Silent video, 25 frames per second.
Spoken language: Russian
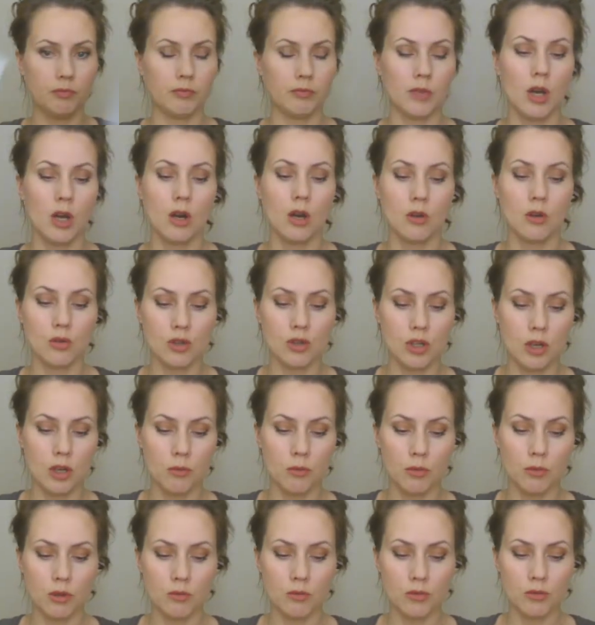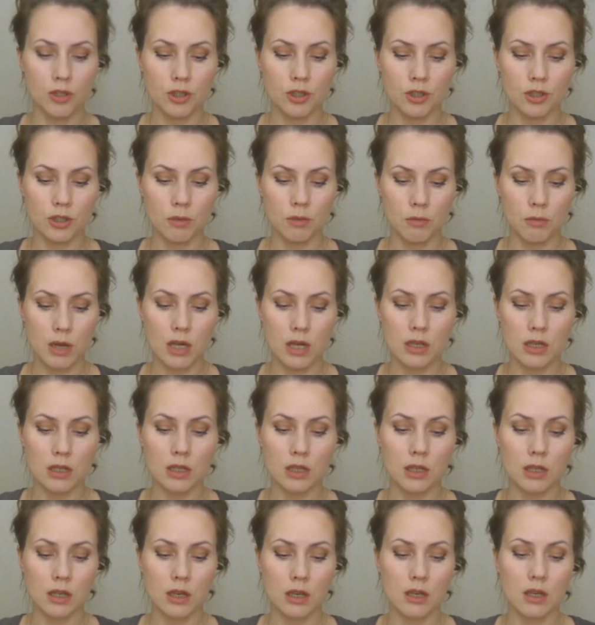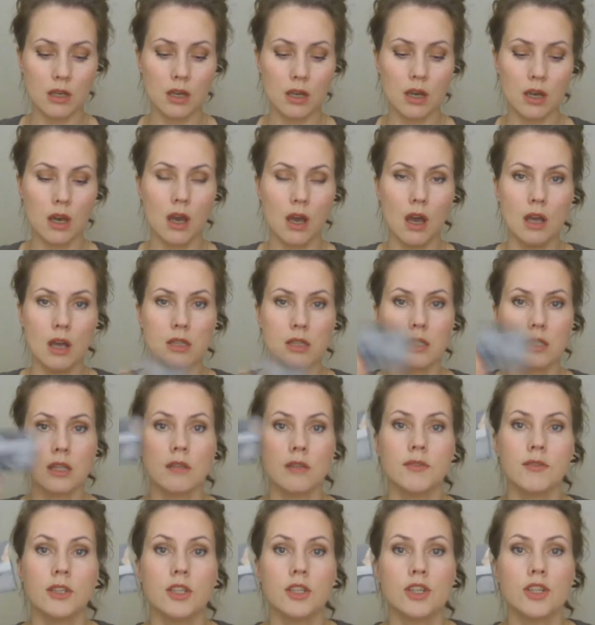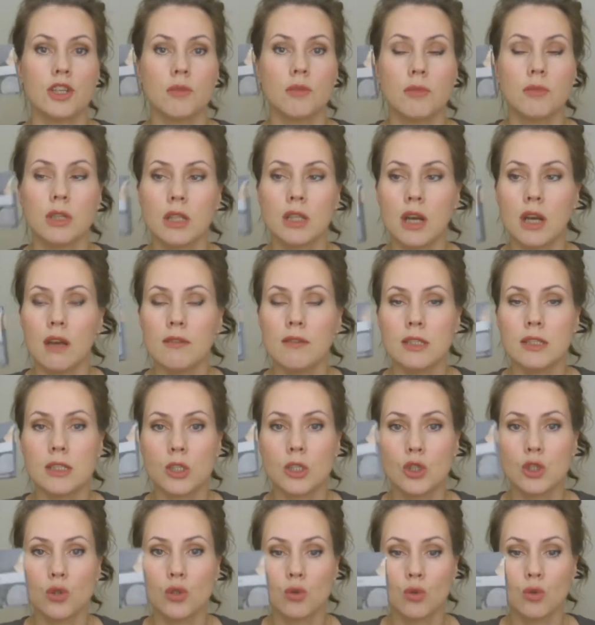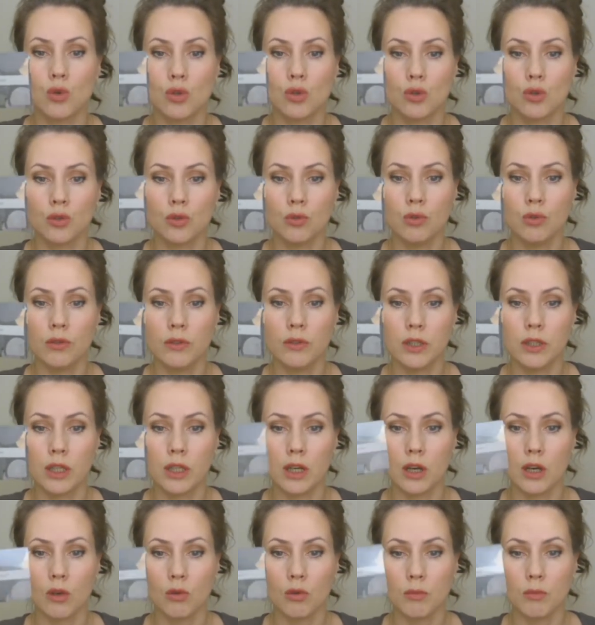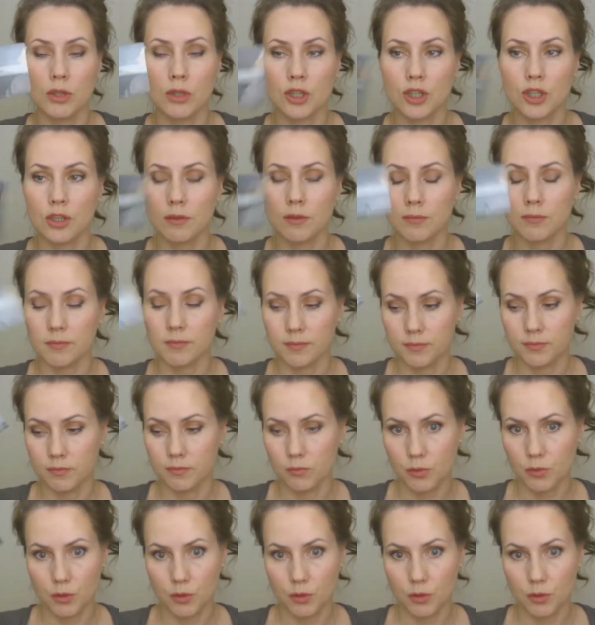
хороший объемчик, не маленькие они. Салфеточки мне нравятся. 100 штук в этой коробочке. В